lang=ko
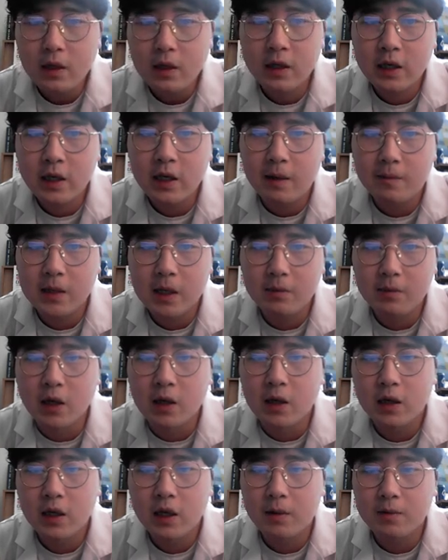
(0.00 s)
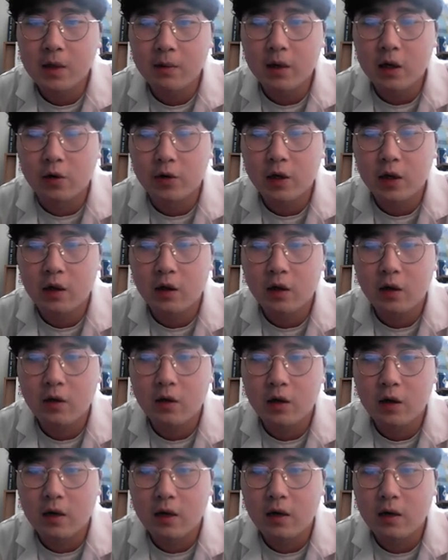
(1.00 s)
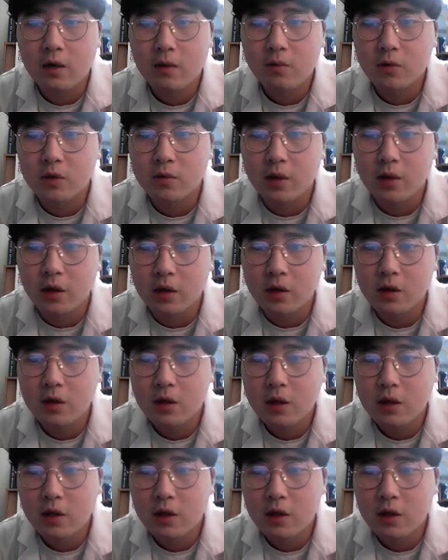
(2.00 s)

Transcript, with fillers: 길앞잡이. 길앞잡이가 어떻게 생겼는가 보시면 되죠.